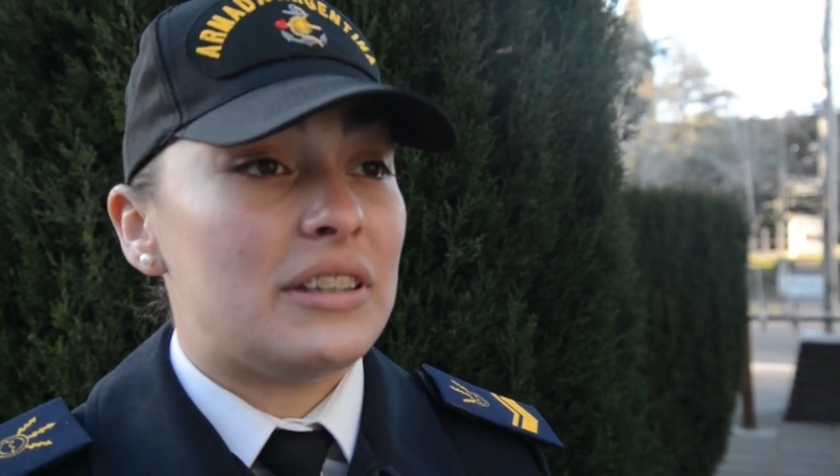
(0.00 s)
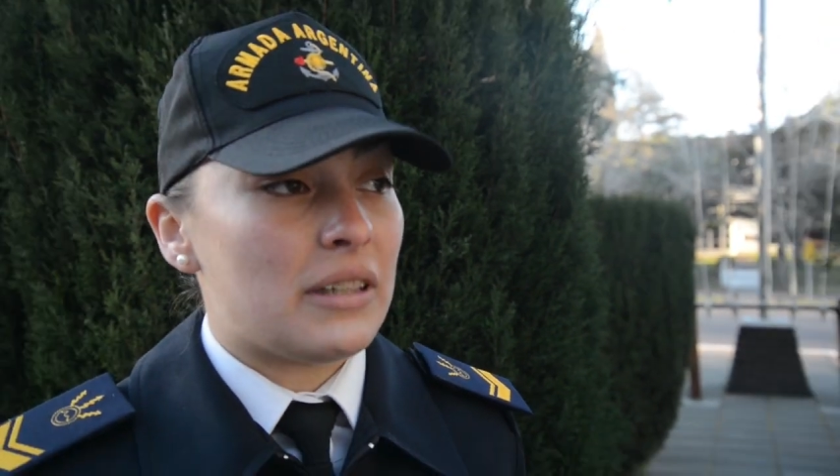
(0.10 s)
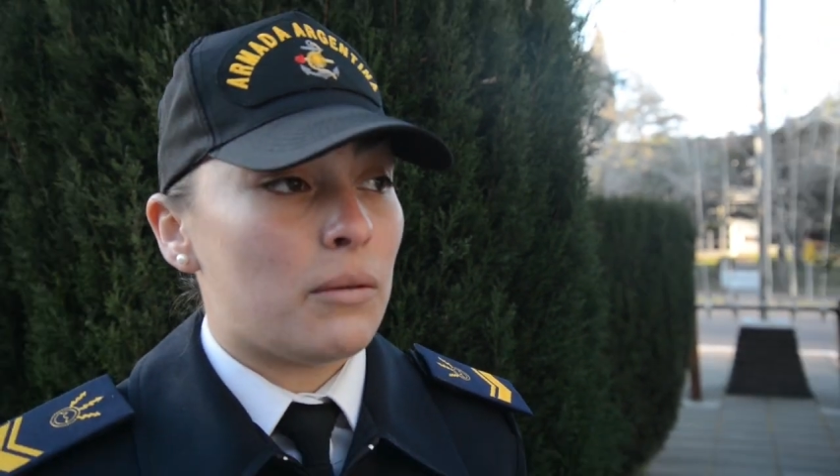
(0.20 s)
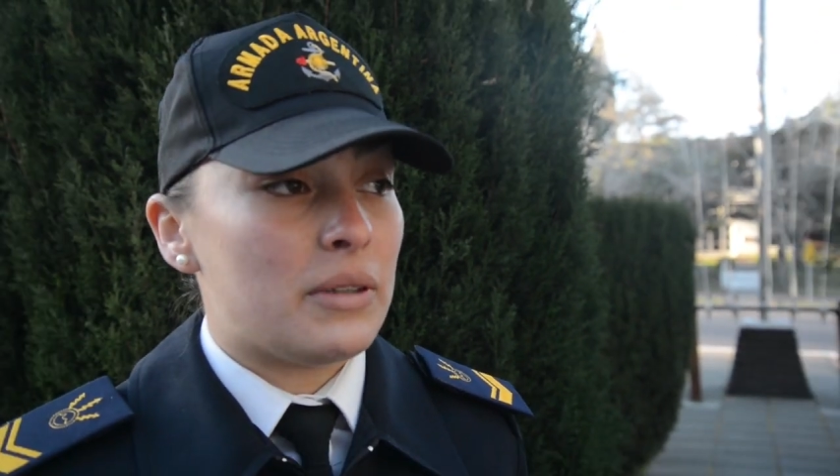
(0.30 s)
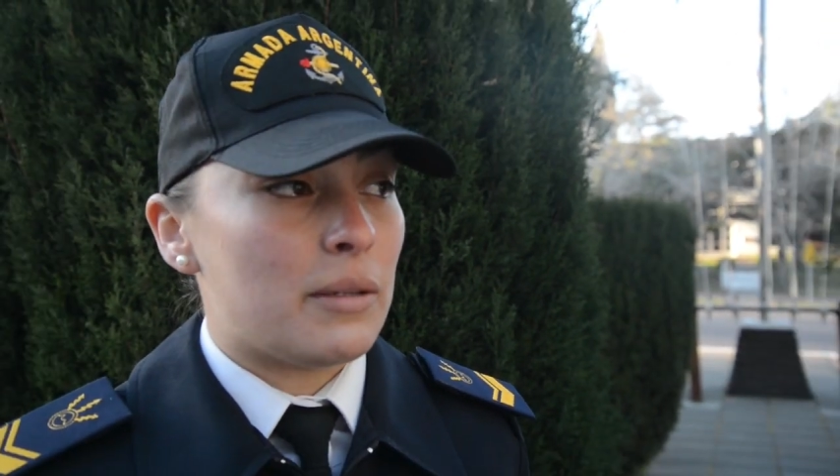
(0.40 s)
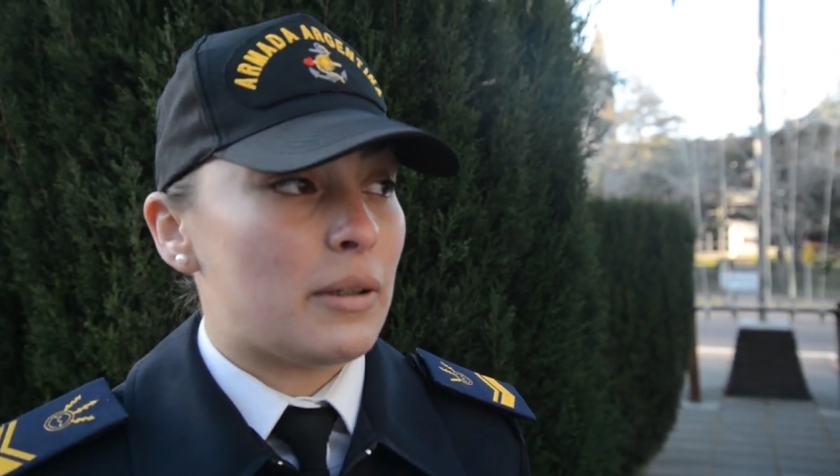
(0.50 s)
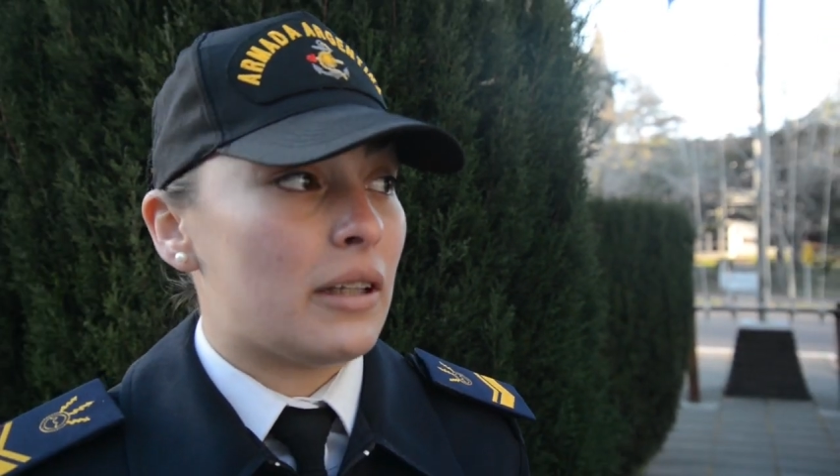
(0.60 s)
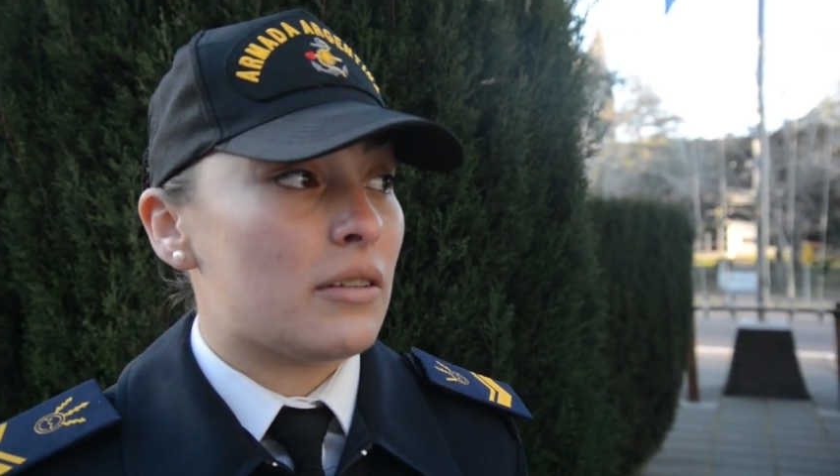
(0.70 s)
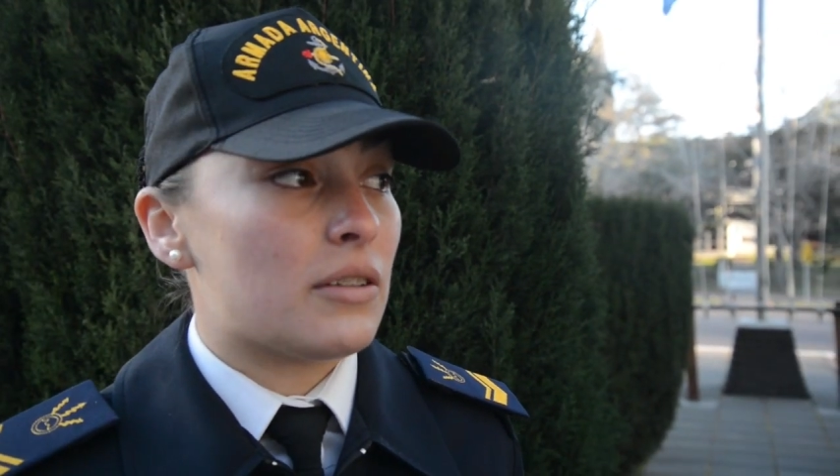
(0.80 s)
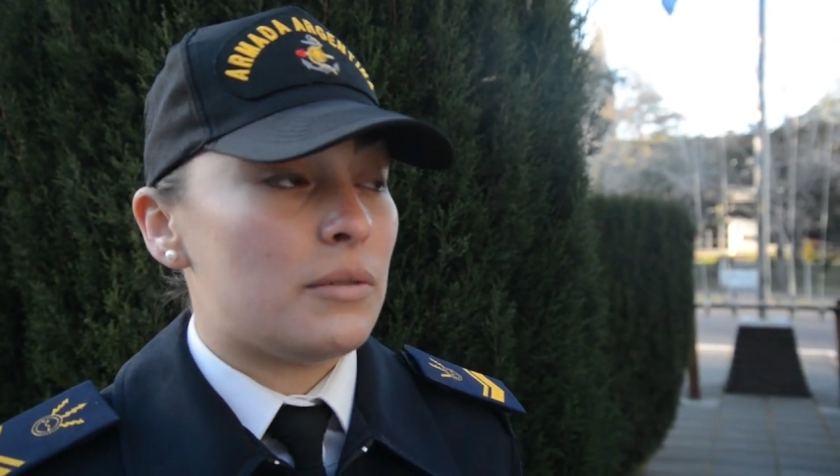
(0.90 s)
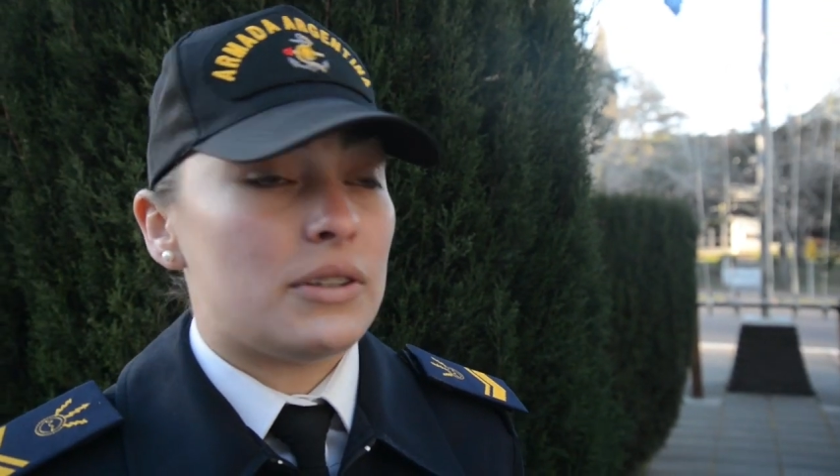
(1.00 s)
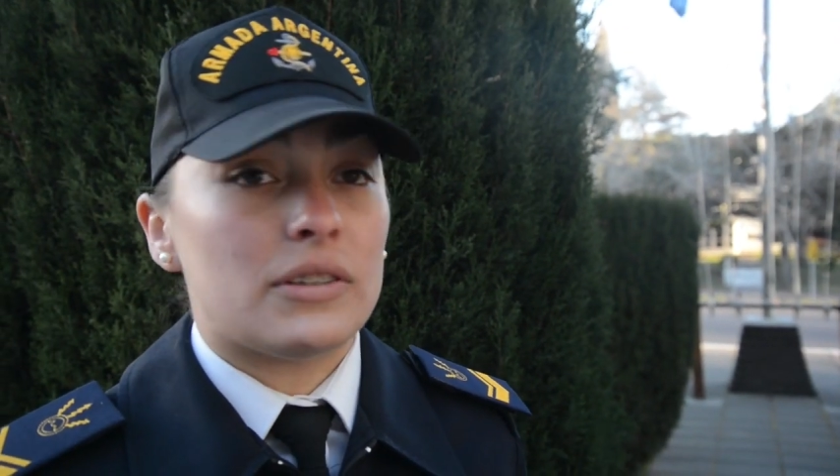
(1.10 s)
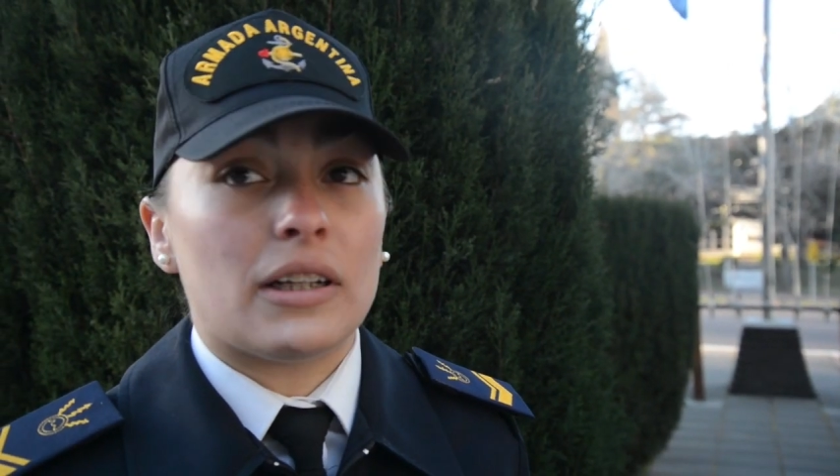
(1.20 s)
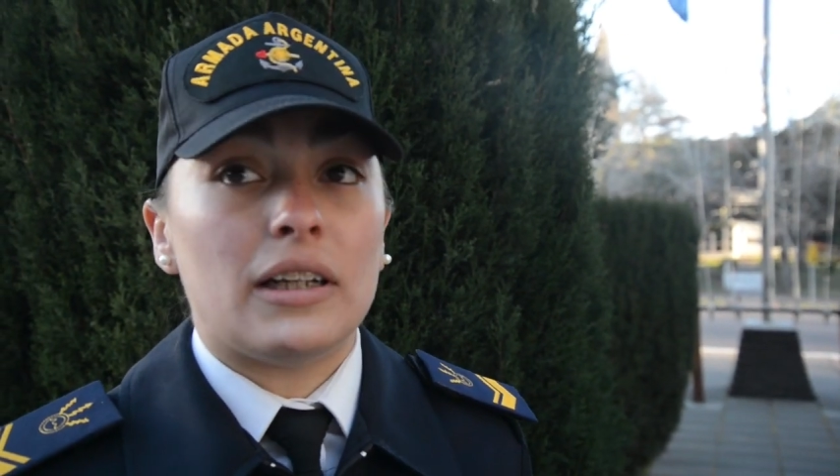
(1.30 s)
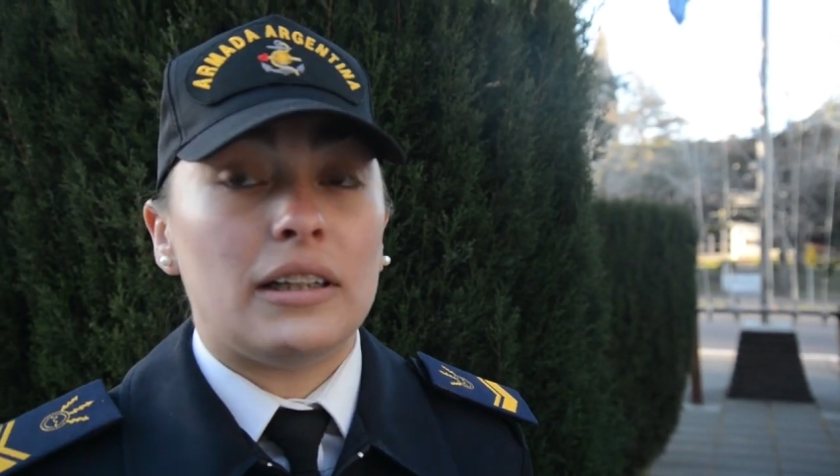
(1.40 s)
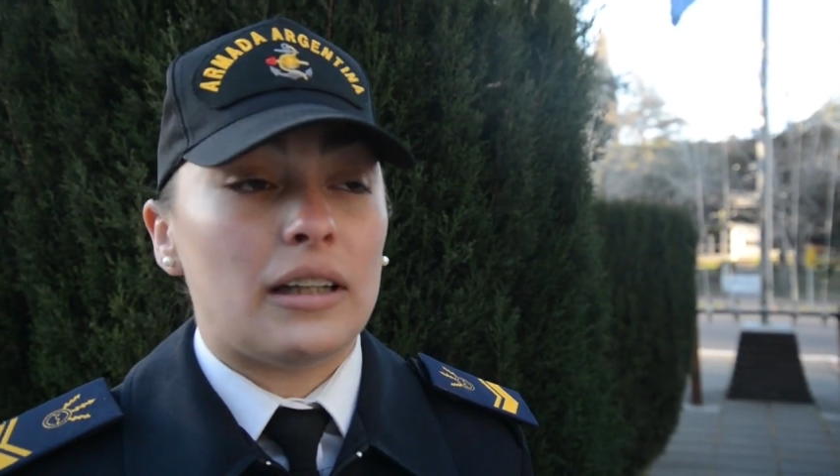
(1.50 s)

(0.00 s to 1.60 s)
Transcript: se encuentra prestando servicios acá